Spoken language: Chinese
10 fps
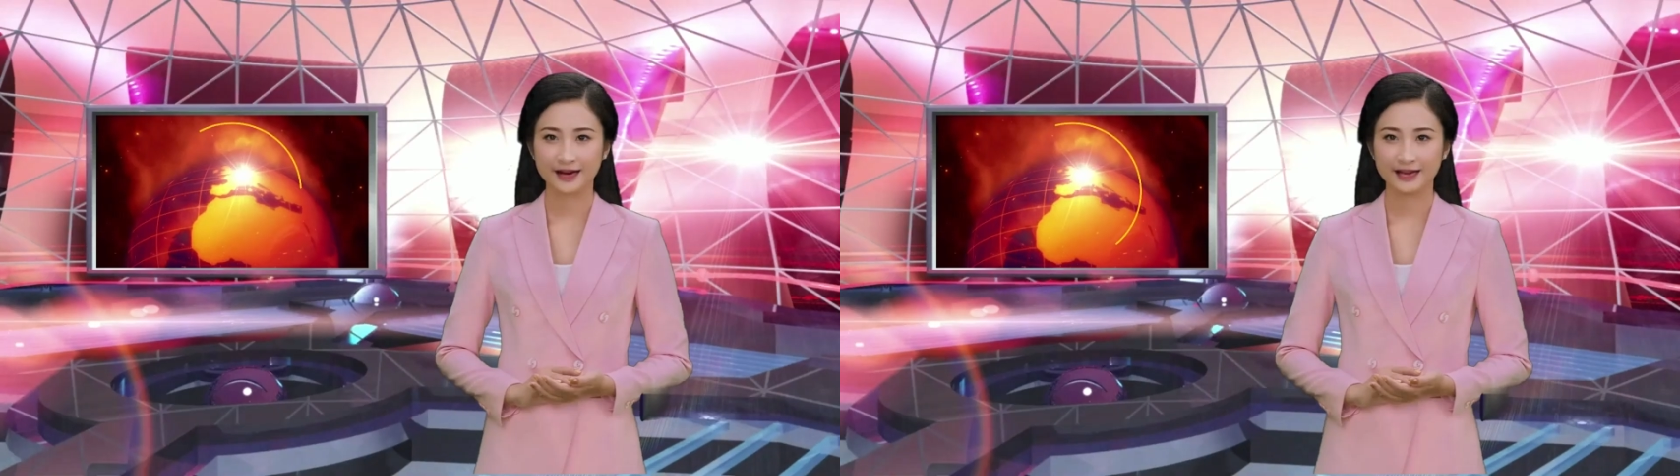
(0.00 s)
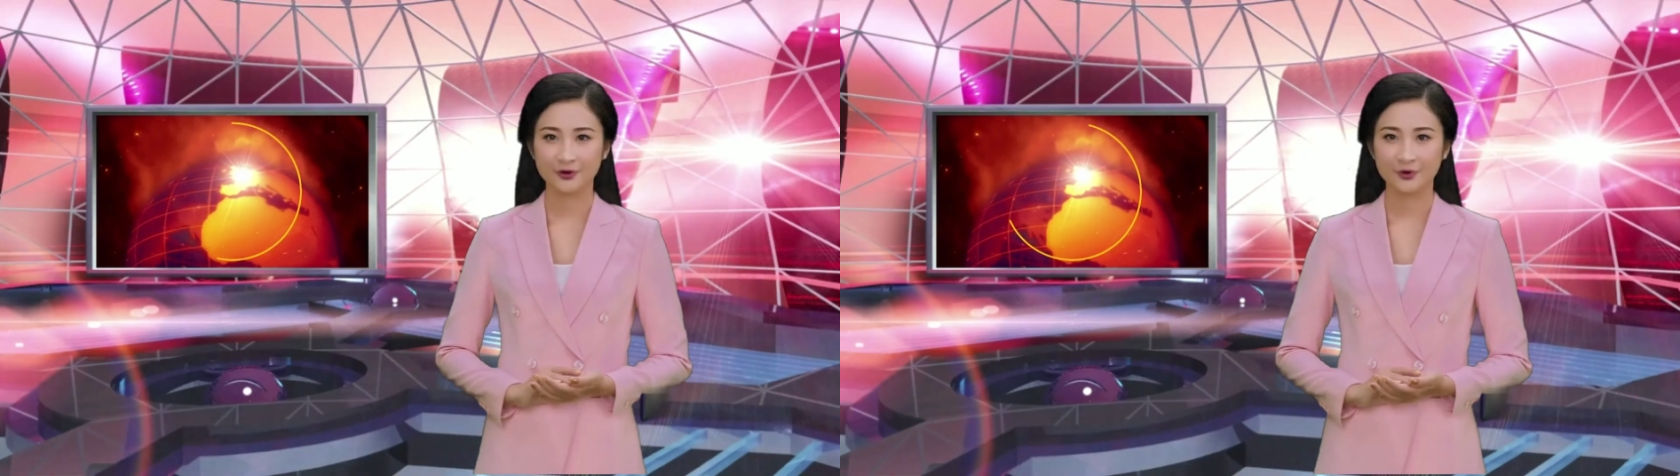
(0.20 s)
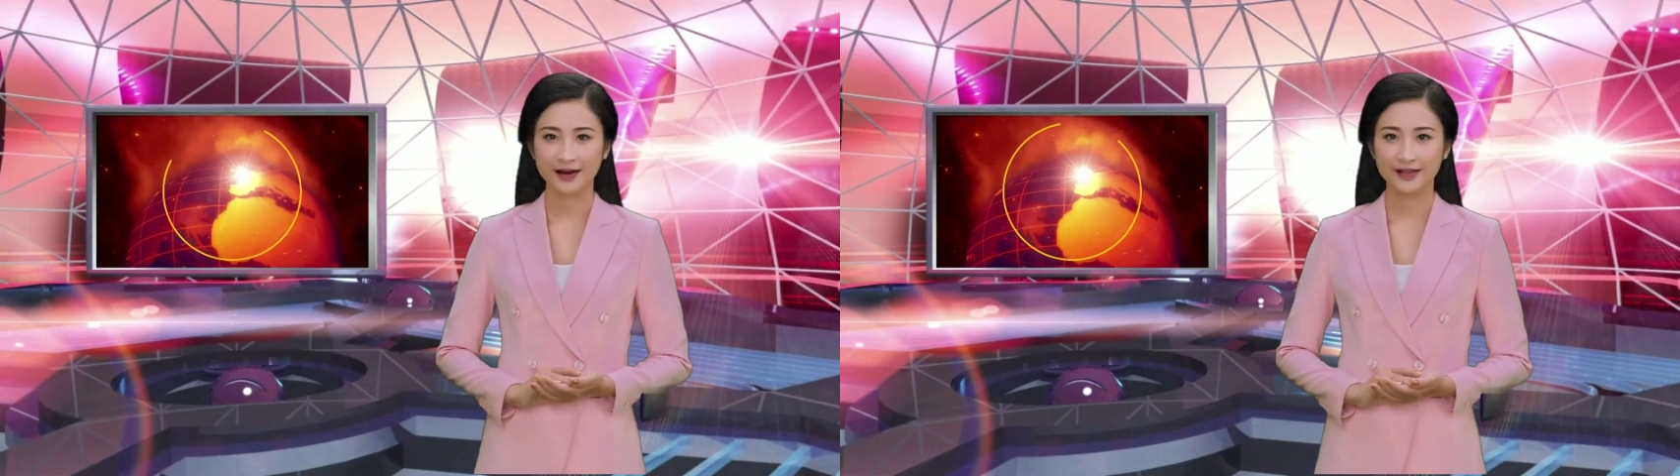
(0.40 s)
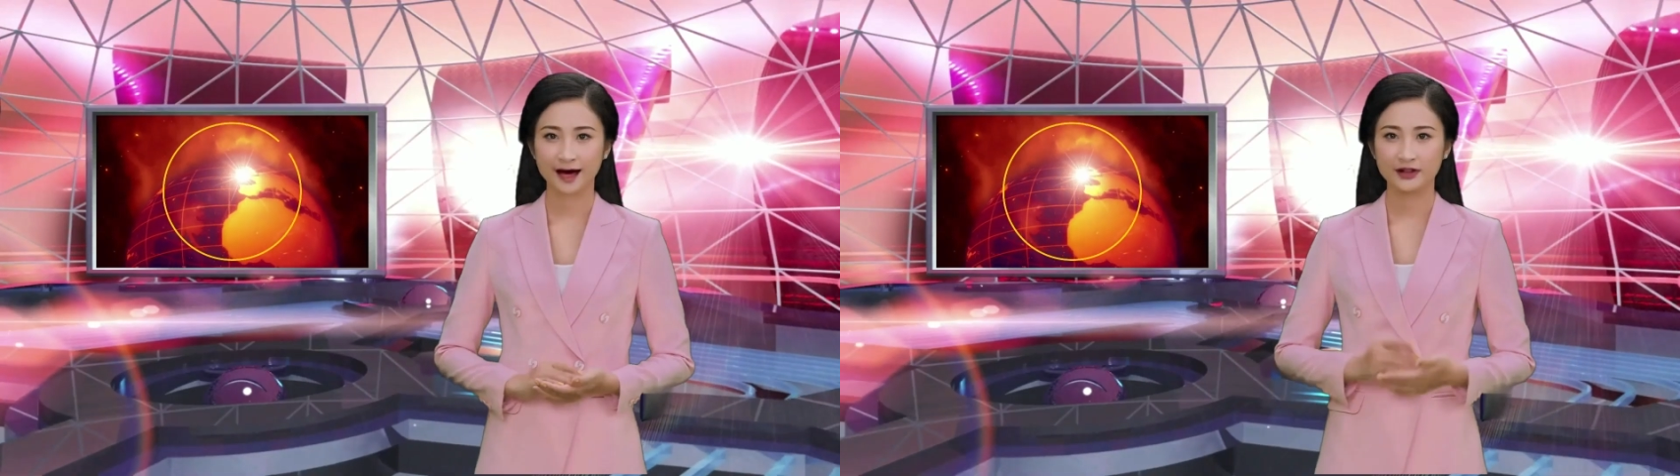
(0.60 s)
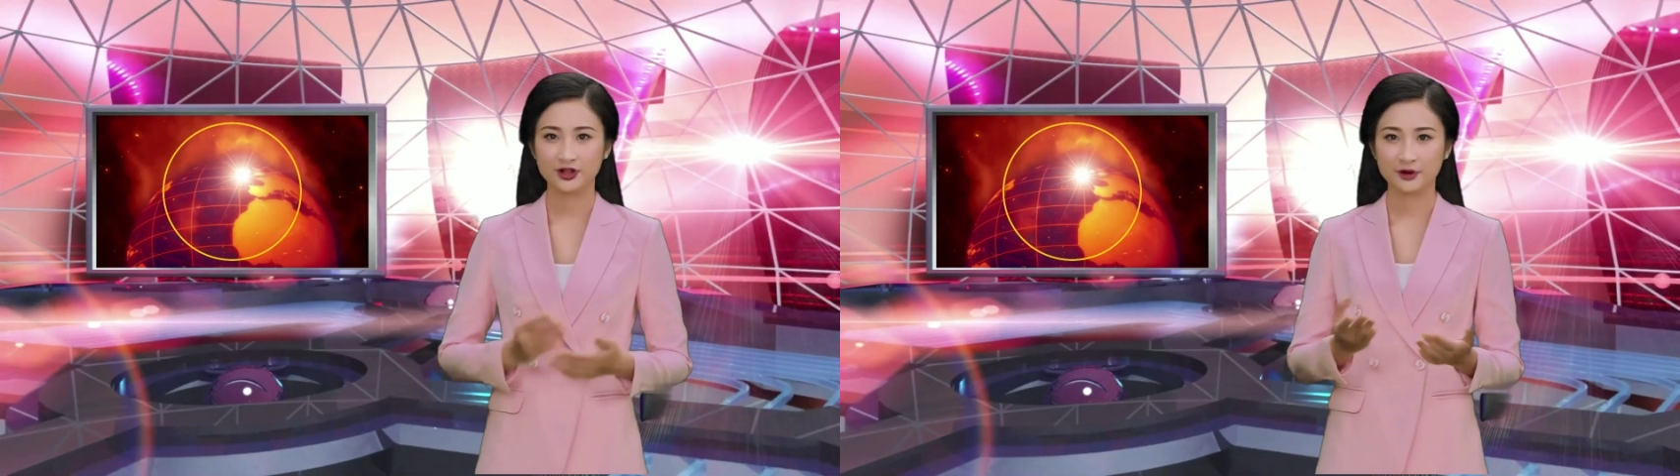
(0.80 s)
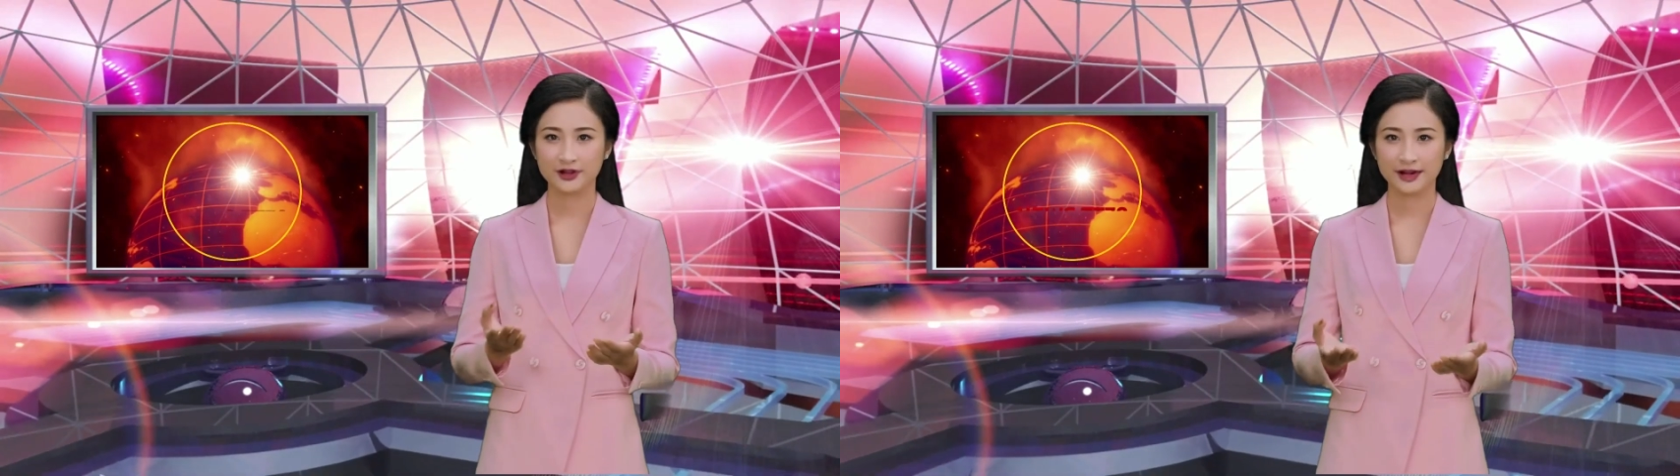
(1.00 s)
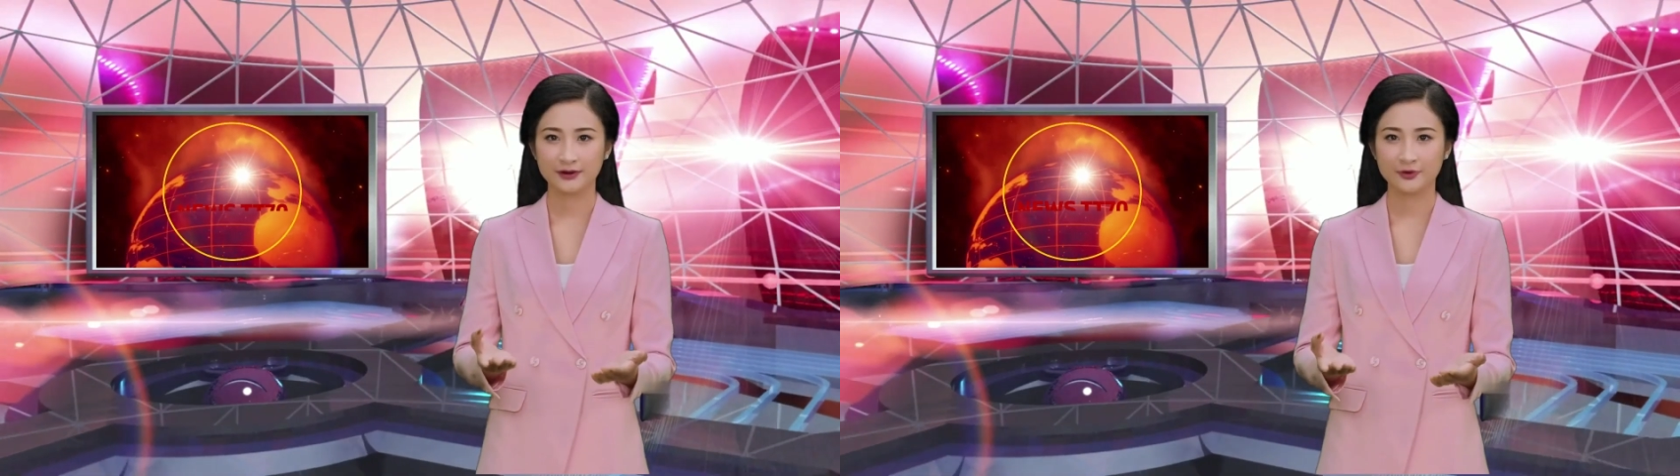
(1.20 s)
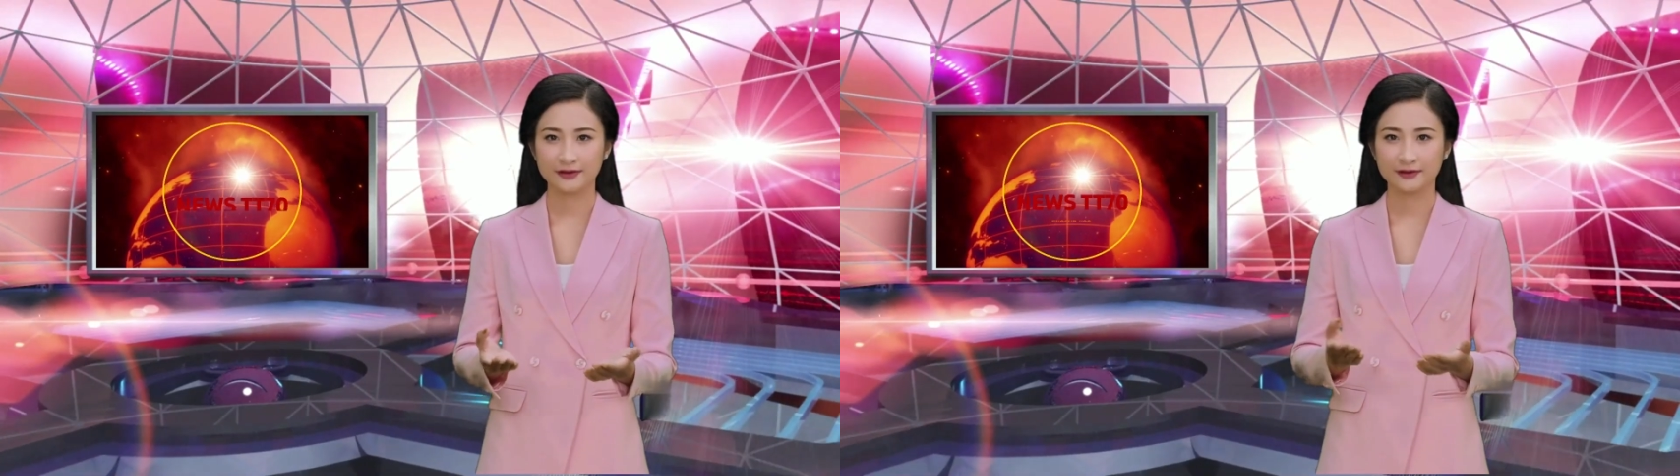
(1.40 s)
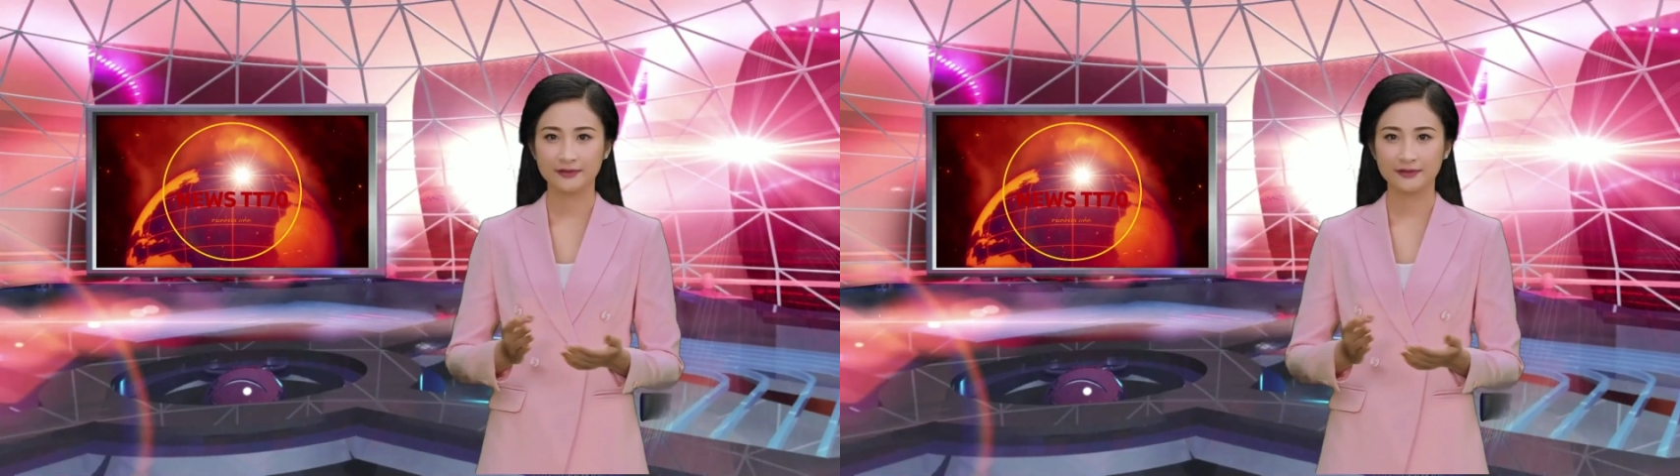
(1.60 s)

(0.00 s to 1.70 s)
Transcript: 谢您观看视频。